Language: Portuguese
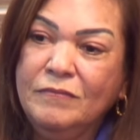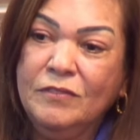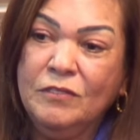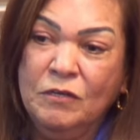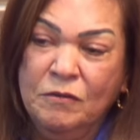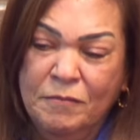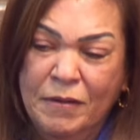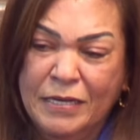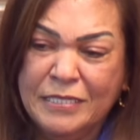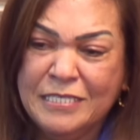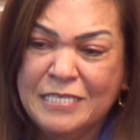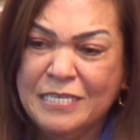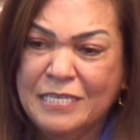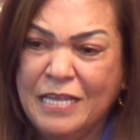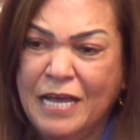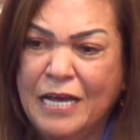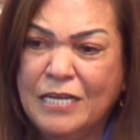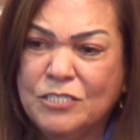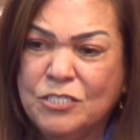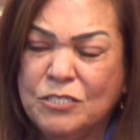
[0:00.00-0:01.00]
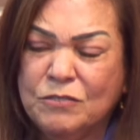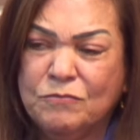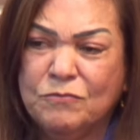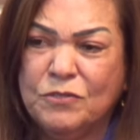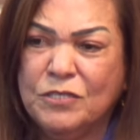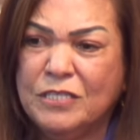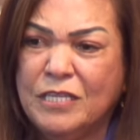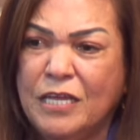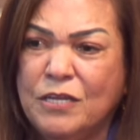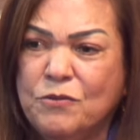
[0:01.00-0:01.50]
uma cidade no
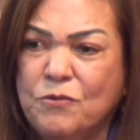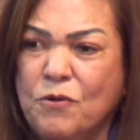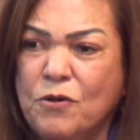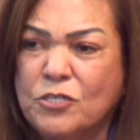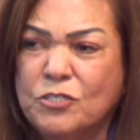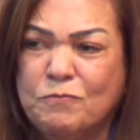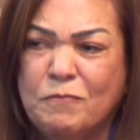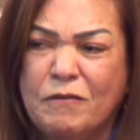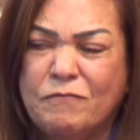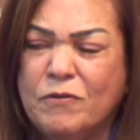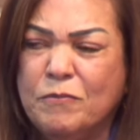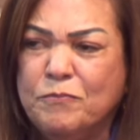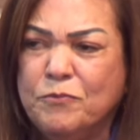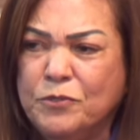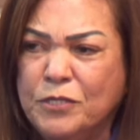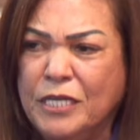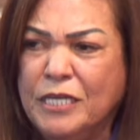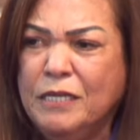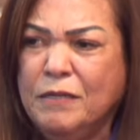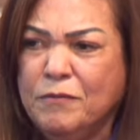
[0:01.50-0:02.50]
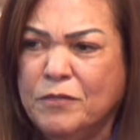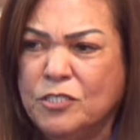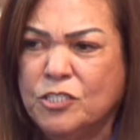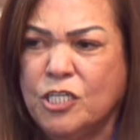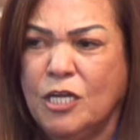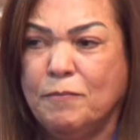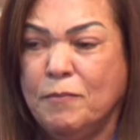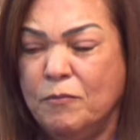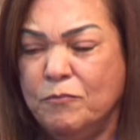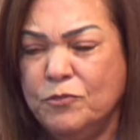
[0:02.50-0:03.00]
interior que chamava Buri,
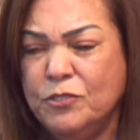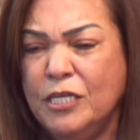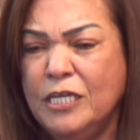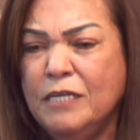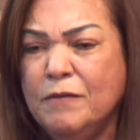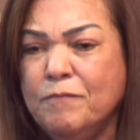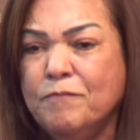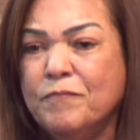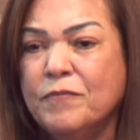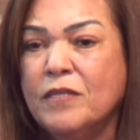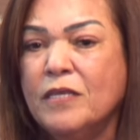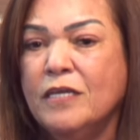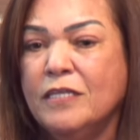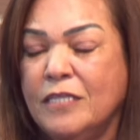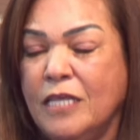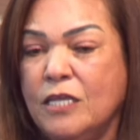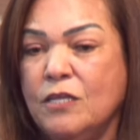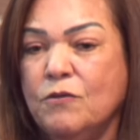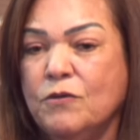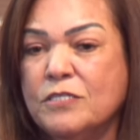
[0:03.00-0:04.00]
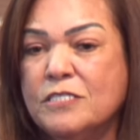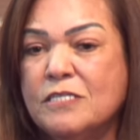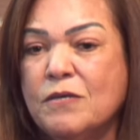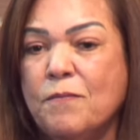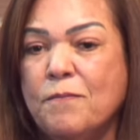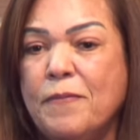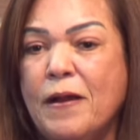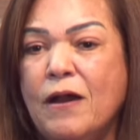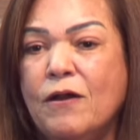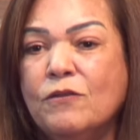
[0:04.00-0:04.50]
chama Buri, interior de
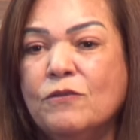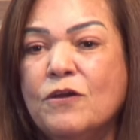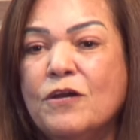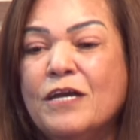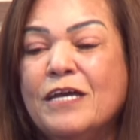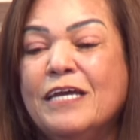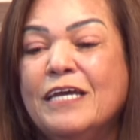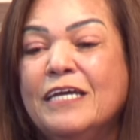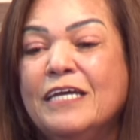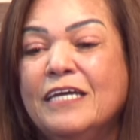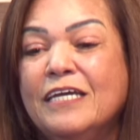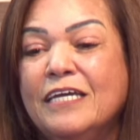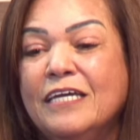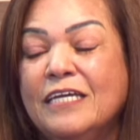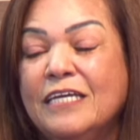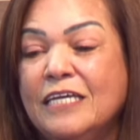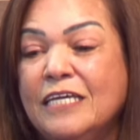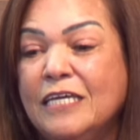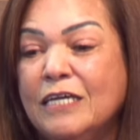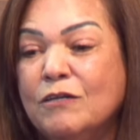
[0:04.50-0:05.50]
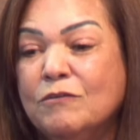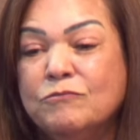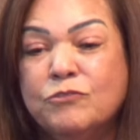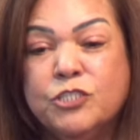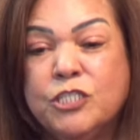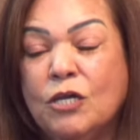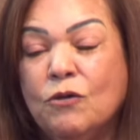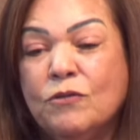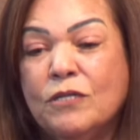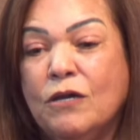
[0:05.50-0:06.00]
São Paulo, e
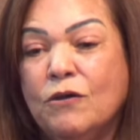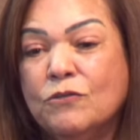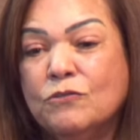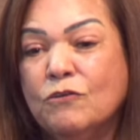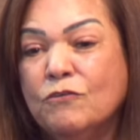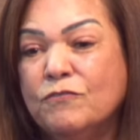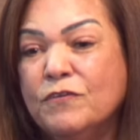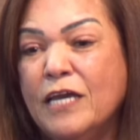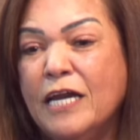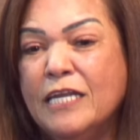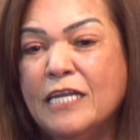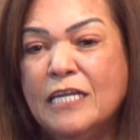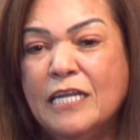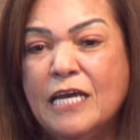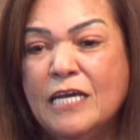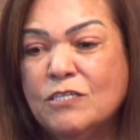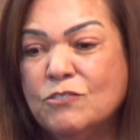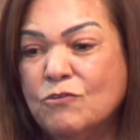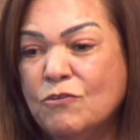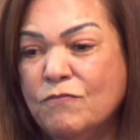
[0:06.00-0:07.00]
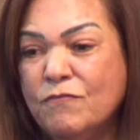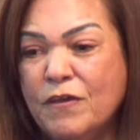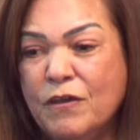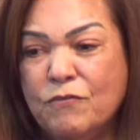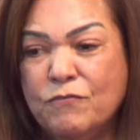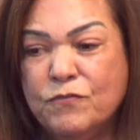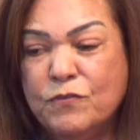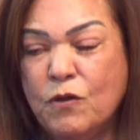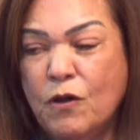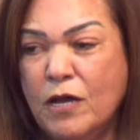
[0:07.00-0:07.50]
chegou na rodoviária, ela
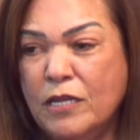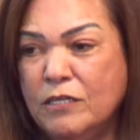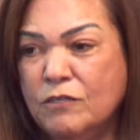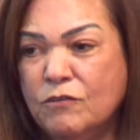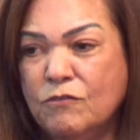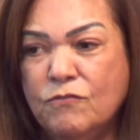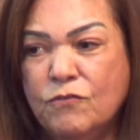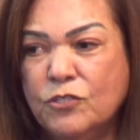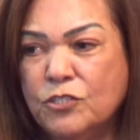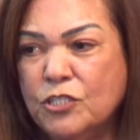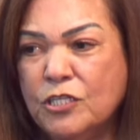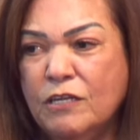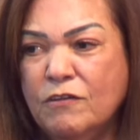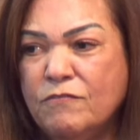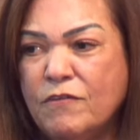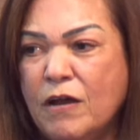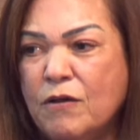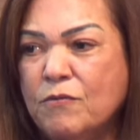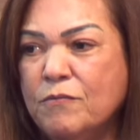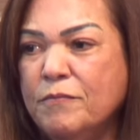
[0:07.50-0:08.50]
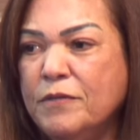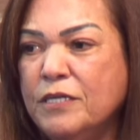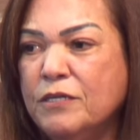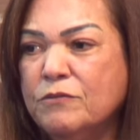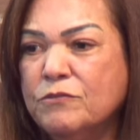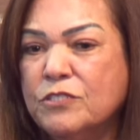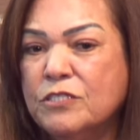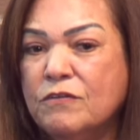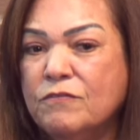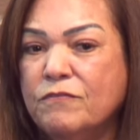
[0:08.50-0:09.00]
resolveu. Falou: Olha, eu não vou te levar
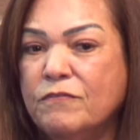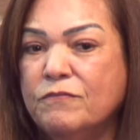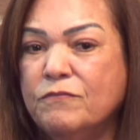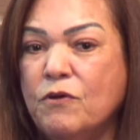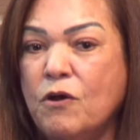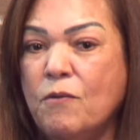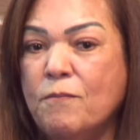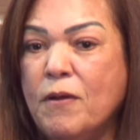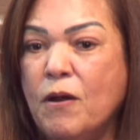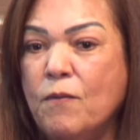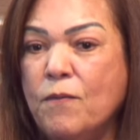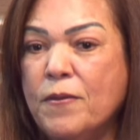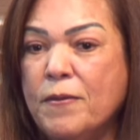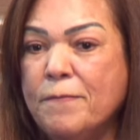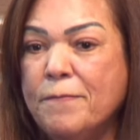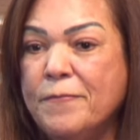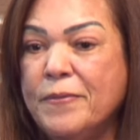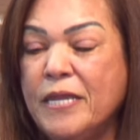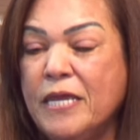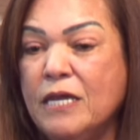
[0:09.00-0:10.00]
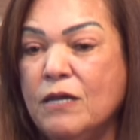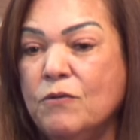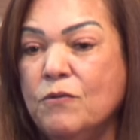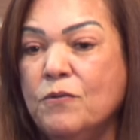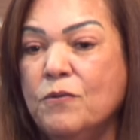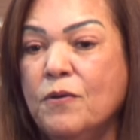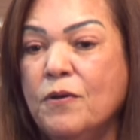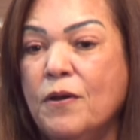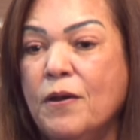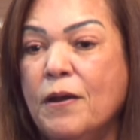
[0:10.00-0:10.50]
comigo. Você vou arrumar um
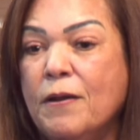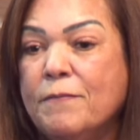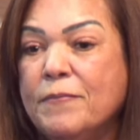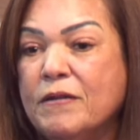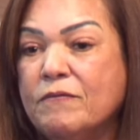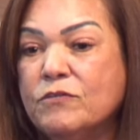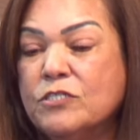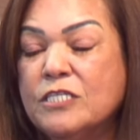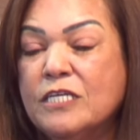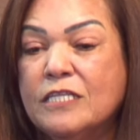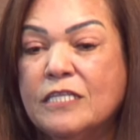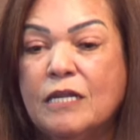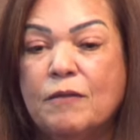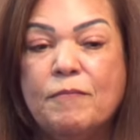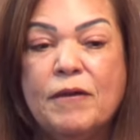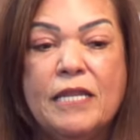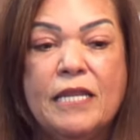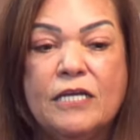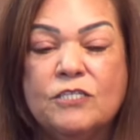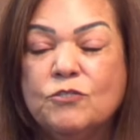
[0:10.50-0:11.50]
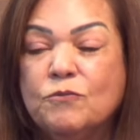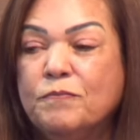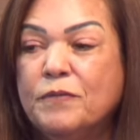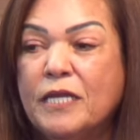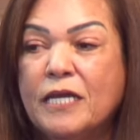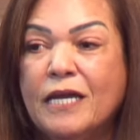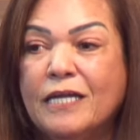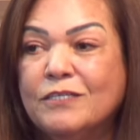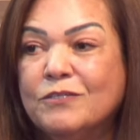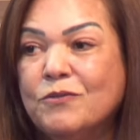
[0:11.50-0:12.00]
emprego para você trabalhar de
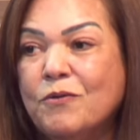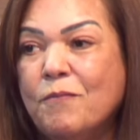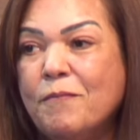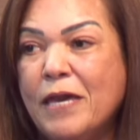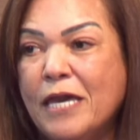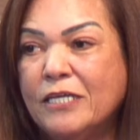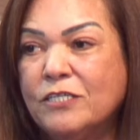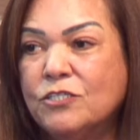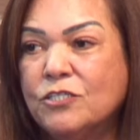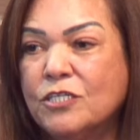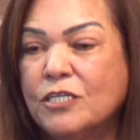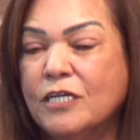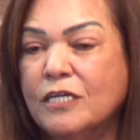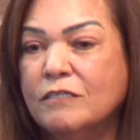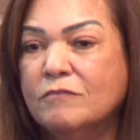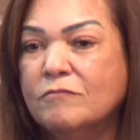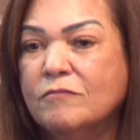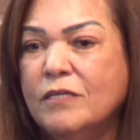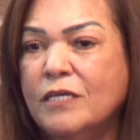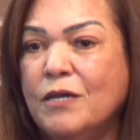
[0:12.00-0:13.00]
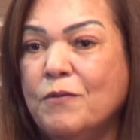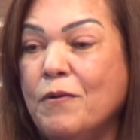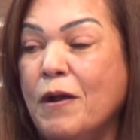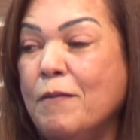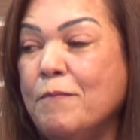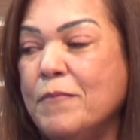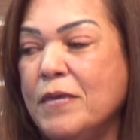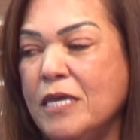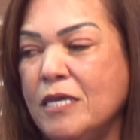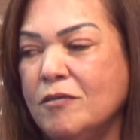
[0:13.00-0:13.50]
empregada doméstica. Uhum. Eu
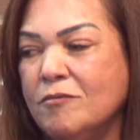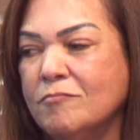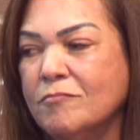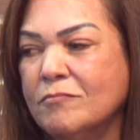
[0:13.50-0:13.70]
amei.